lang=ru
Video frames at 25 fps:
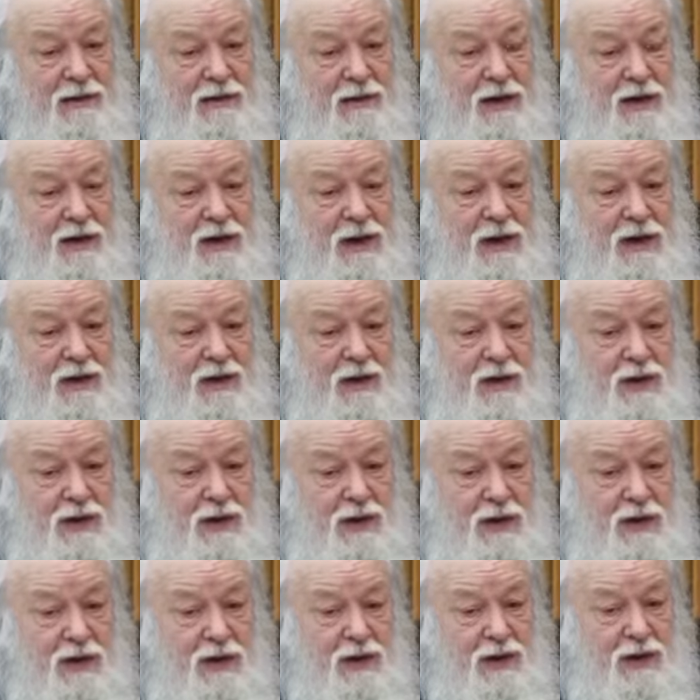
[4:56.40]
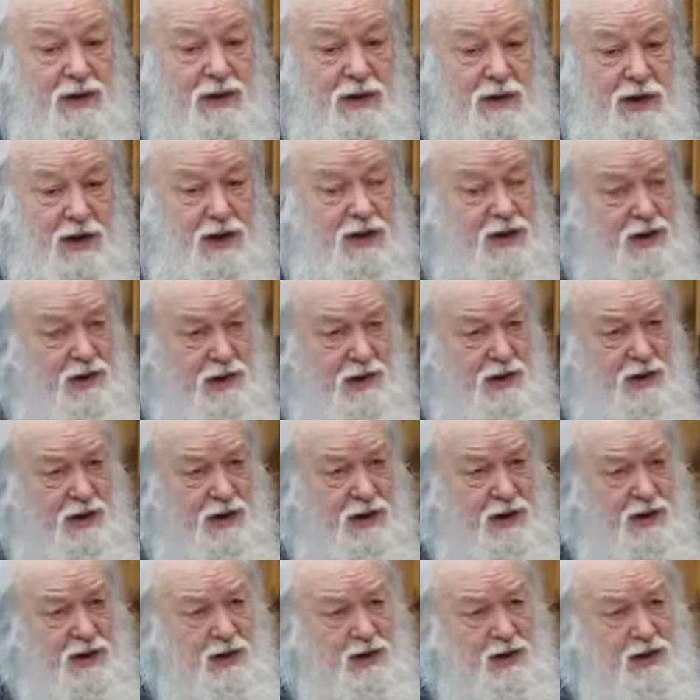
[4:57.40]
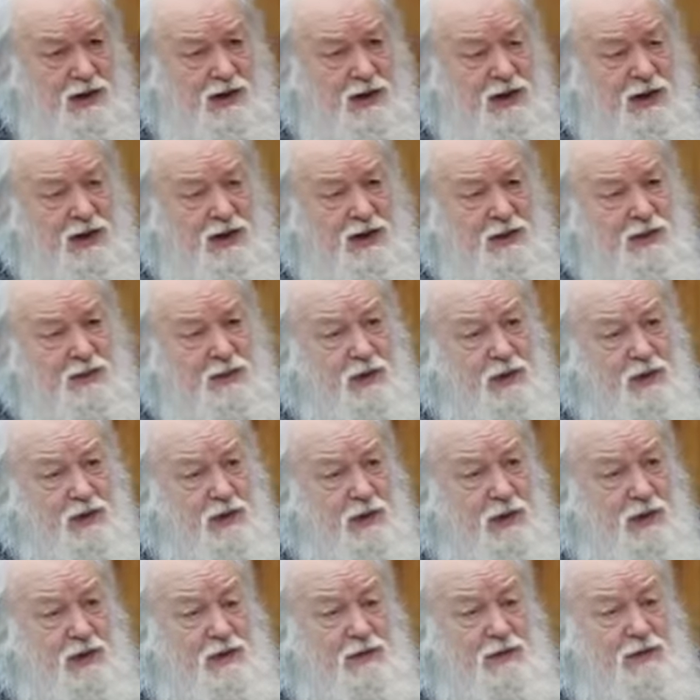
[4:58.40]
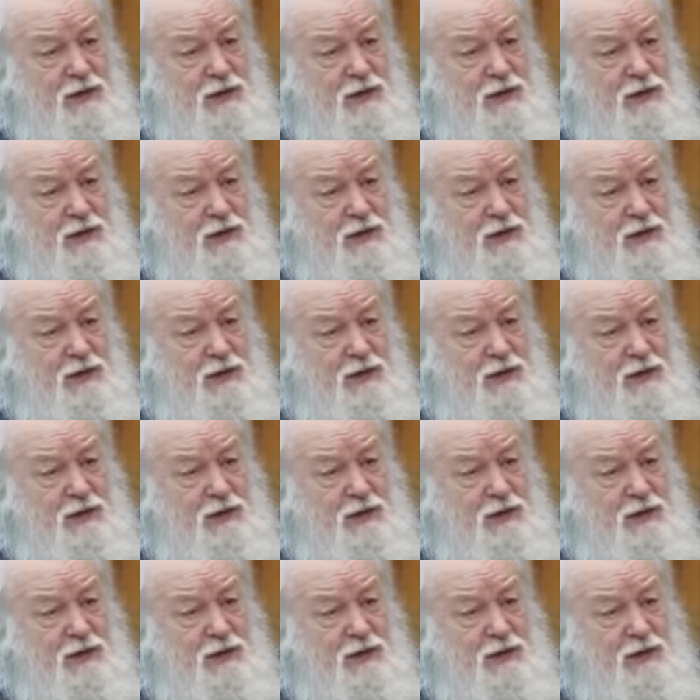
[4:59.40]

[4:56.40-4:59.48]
Ведь у нас вот э, сейчас очень э, часто приходит